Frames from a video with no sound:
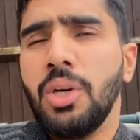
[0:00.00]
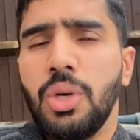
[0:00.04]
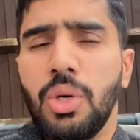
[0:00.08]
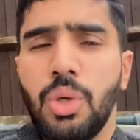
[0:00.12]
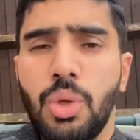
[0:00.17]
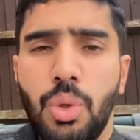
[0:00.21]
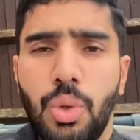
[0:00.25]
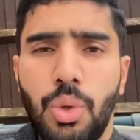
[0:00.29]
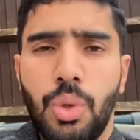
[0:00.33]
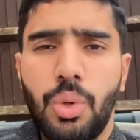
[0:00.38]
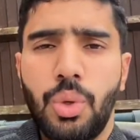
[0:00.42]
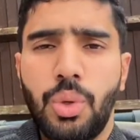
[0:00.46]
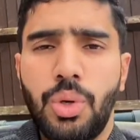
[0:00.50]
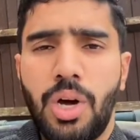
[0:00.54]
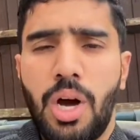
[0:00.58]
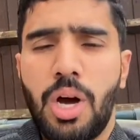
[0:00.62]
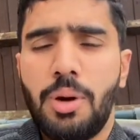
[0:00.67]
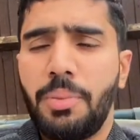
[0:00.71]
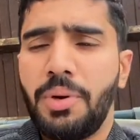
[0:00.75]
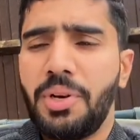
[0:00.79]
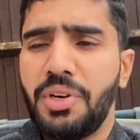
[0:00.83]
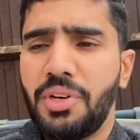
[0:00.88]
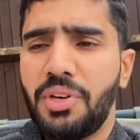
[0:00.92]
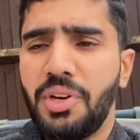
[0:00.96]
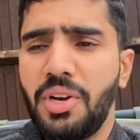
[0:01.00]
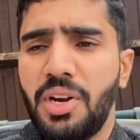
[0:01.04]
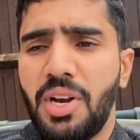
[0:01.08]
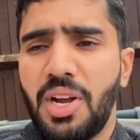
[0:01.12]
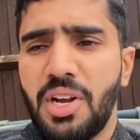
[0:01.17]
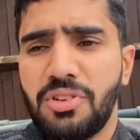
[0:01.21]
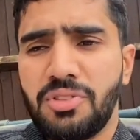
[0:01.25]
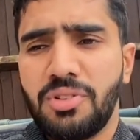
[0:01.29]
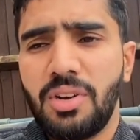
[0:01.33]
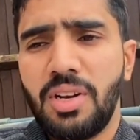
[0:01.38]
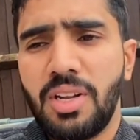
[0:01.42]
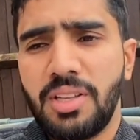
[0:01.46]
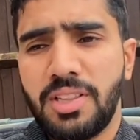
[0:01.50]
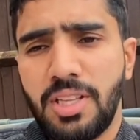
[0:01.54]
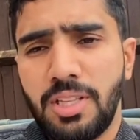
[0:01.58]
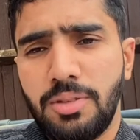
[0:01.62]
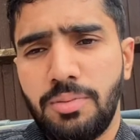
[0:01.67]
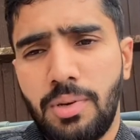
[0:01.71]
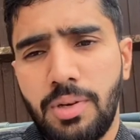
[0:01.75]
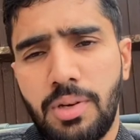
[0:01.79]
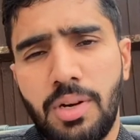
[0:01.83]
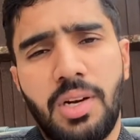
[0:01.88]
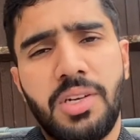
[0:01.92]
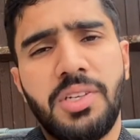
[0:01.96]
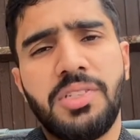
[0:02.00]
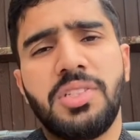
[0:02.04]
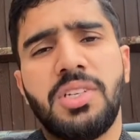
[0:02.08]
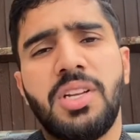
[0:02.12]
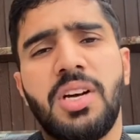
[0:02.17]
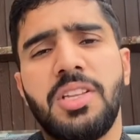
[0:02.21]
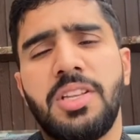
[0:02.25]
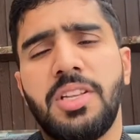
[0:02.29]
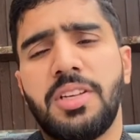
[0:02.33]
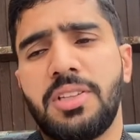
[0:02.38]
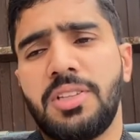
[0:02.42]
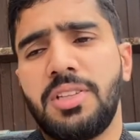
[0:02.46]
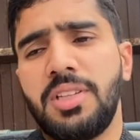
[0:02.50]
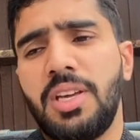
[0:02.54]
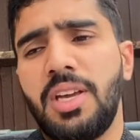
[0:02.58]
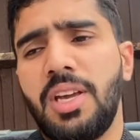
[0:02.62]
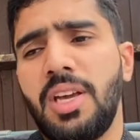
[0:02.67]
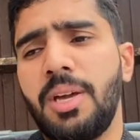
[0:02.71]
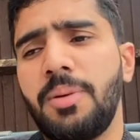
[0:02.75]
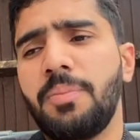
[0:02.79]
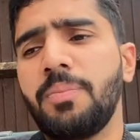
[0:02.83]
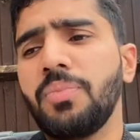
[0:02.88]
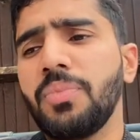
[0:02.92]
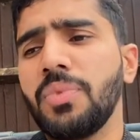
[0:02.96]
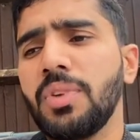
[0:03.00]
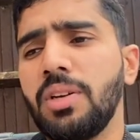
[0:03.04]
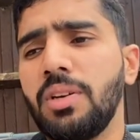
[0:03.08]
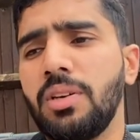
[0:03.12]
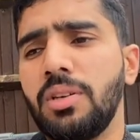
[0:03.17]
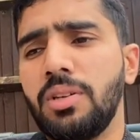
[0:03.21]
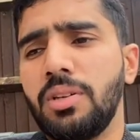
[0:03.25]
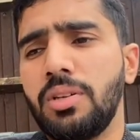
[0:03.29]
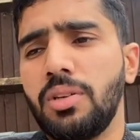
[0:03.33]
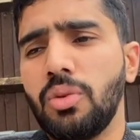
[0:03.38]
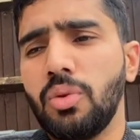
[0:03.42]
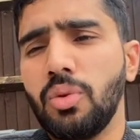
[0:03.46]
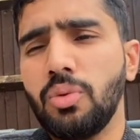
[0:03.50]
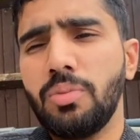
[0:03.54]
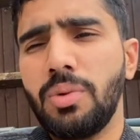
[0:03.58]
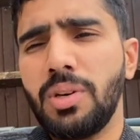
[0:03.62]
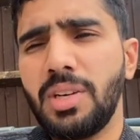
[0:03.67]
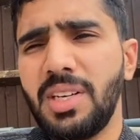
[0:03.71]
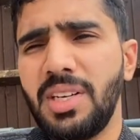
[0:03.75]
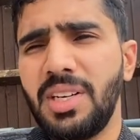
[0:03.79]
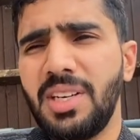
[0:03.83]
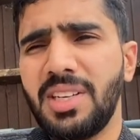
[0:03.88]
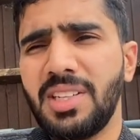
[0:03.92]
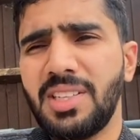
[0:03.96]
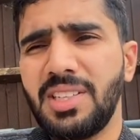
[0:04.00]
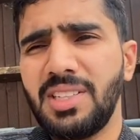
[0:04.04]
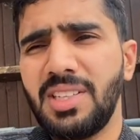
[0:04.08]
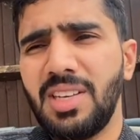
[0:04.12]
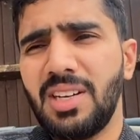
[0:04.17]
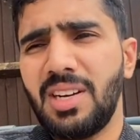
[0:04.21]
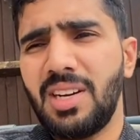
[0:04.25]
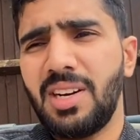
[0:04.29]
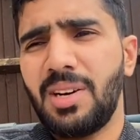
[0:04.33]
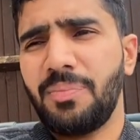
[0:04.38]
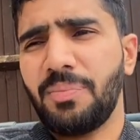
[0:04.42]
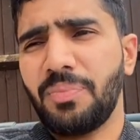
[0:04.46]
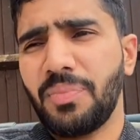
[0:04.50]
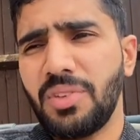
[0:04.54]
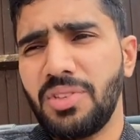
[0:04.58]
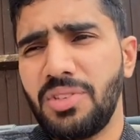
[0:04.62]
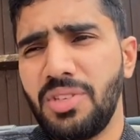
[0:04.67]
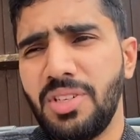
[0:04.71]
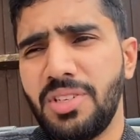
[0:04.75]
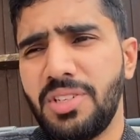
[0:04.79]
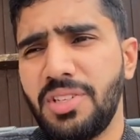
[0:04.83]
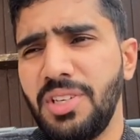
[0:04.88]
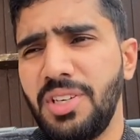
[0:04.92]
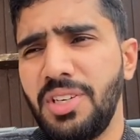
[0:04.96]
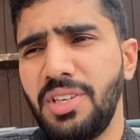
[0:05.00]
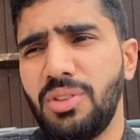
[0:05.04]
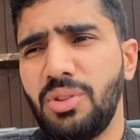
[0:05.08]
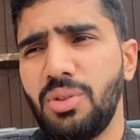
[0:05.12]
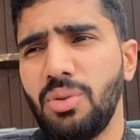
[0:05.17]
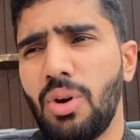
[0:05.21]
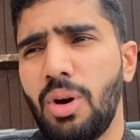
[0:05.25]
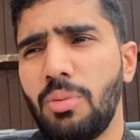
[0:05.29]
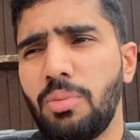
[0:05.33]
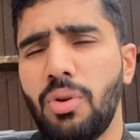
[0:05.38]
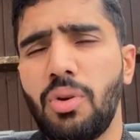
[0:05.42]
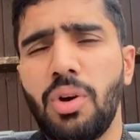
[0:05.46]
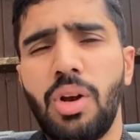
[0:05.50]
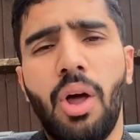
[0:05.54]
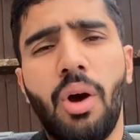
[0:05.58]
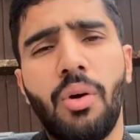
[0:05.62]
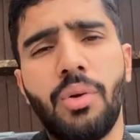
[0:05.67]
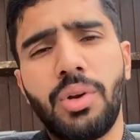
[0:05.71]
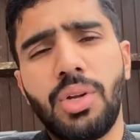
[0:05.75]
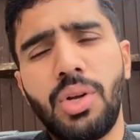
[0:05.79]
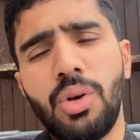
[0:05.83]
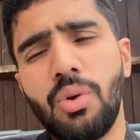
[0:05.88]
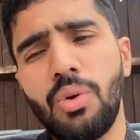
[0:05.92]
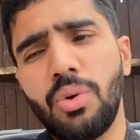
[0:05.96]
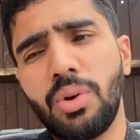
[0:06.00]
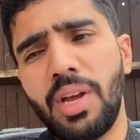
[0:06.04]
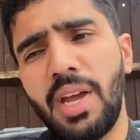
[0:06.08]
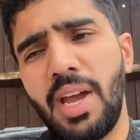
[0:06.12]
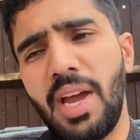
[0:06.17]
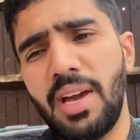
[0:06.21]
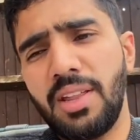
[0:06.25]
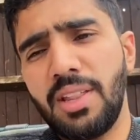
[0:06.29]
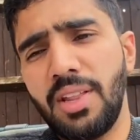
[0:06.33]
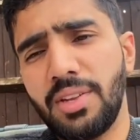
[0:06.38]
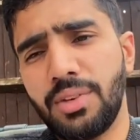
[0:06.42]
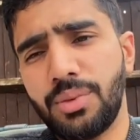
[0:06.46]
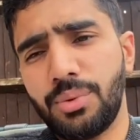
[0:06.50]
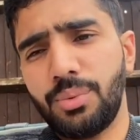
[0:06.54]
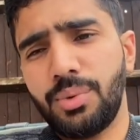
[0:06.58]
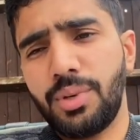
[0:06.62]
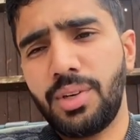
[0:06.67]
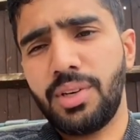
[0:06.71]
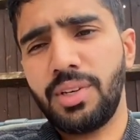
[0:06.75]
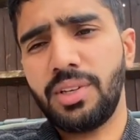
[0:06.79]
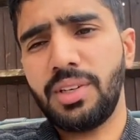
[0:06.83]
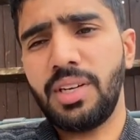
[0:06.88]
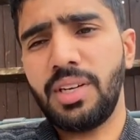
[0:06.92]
हो आप इंटरनेशनल लाइसेंस पर गाड़ी चला सकते हैं ओबर एट्स या जस्ट एट तो आपको अलाउ नहीं होगी एज अ स्टूडेंट